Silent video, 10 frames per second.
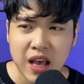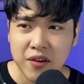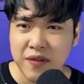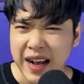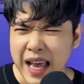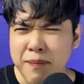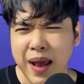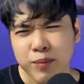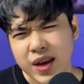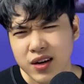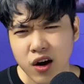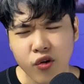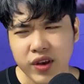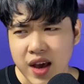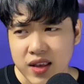Và các bạn biết
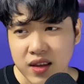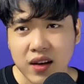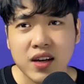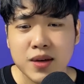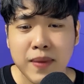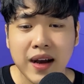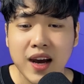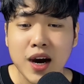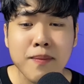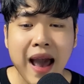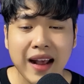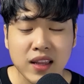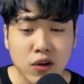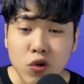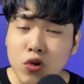rồi, những người mà cờ bạc
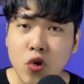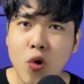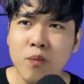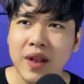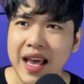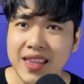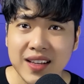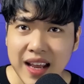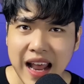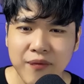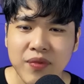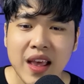thì cuối cùng là như thế nào?